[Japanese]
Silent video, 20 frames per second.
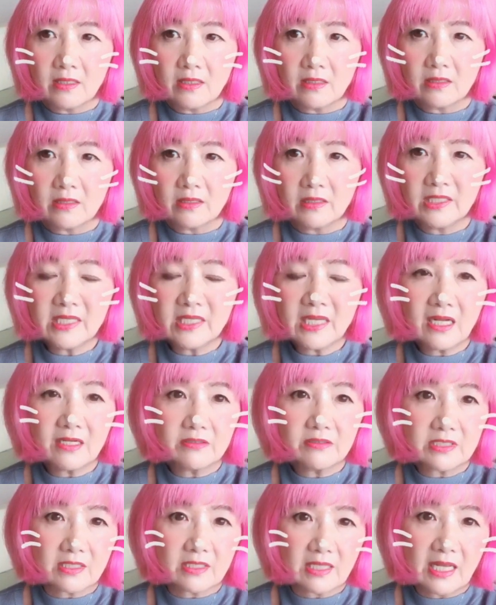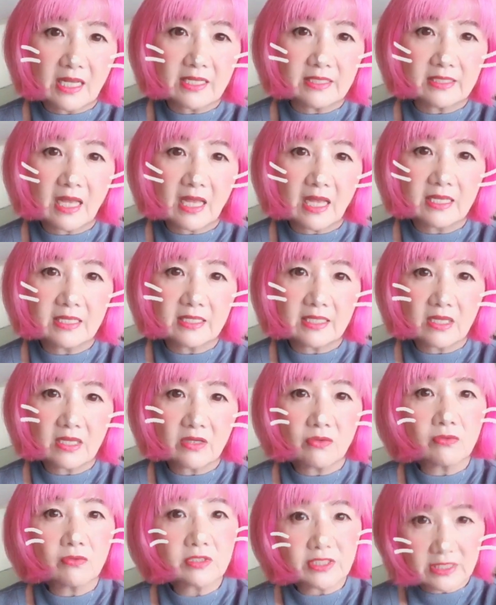リアルじゃない体験
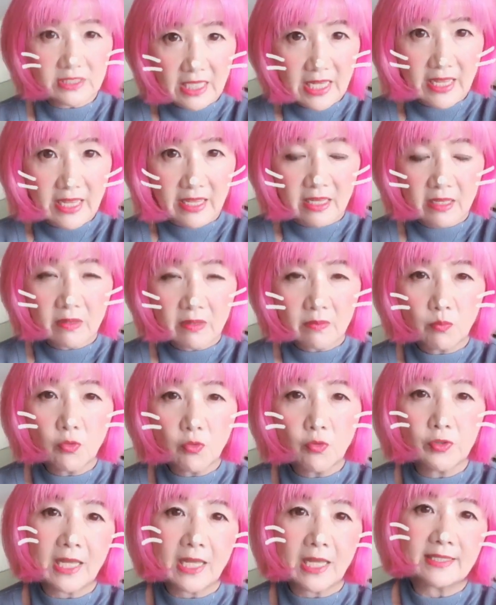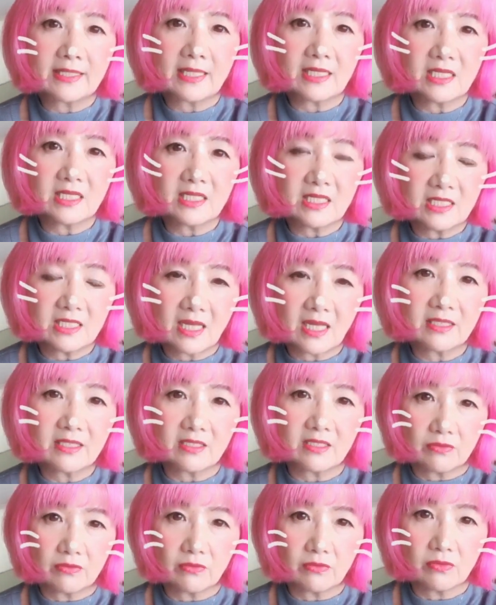をしてもうやった気になっ
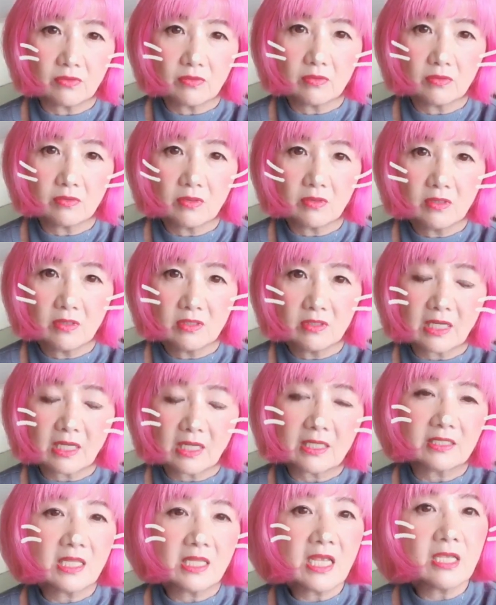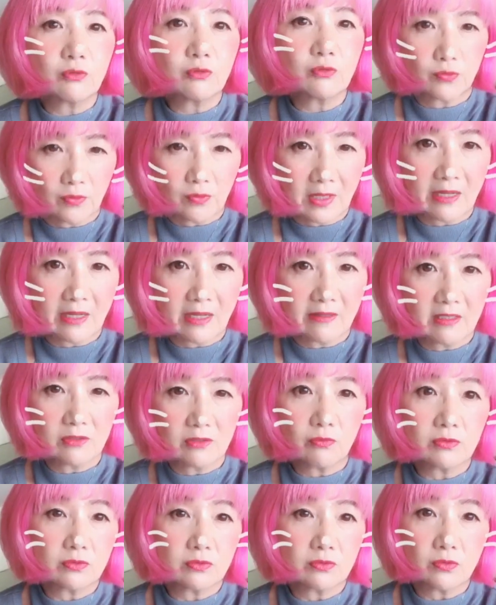てるだからデートとかあ
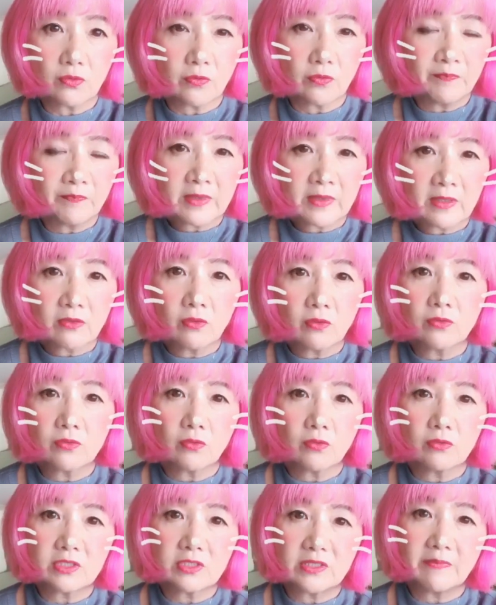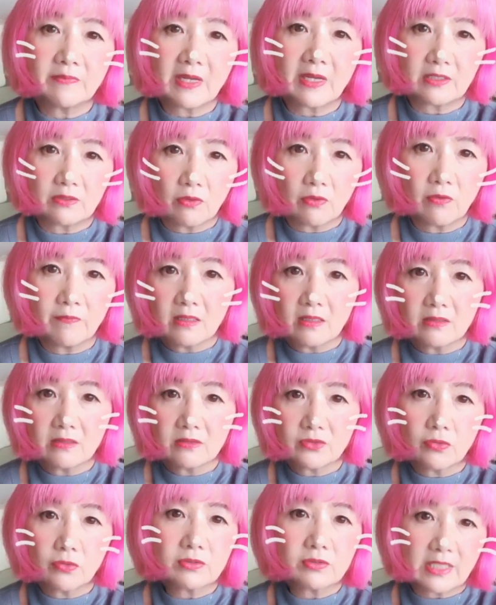とその今日のお芝居の
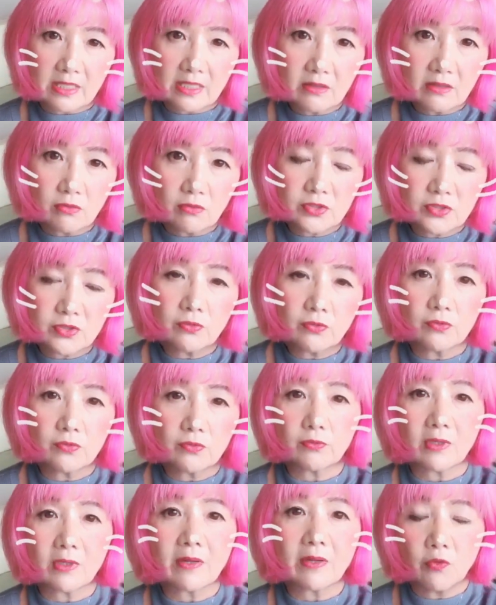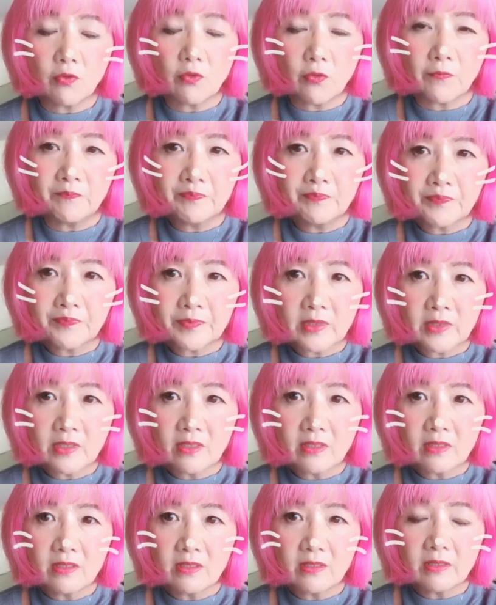挑戦お仕事とかも
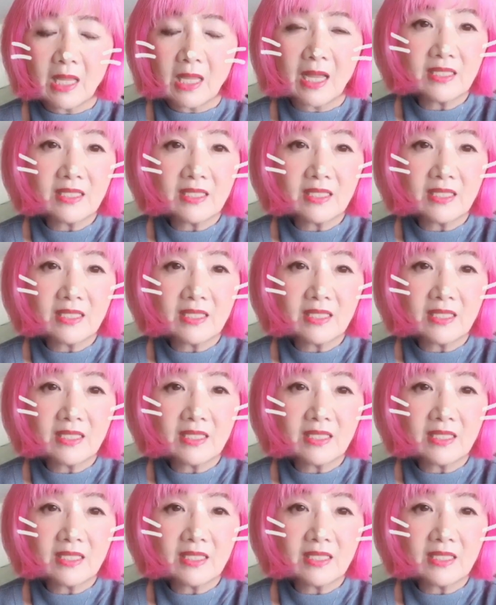何にも